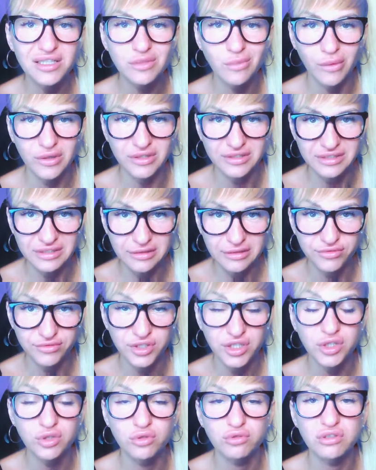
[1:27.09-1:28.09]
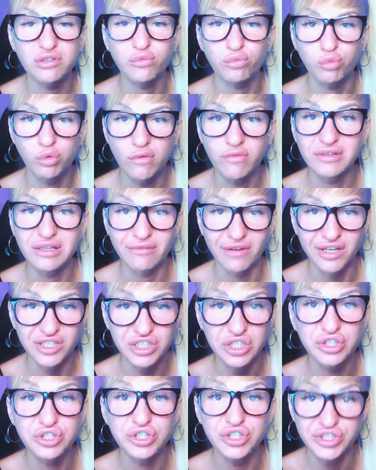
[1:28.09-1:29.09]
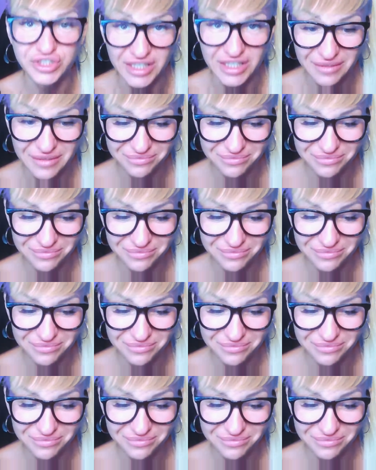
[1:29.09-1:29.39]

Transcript: pozytywny i duży wpływ na Wasze życie.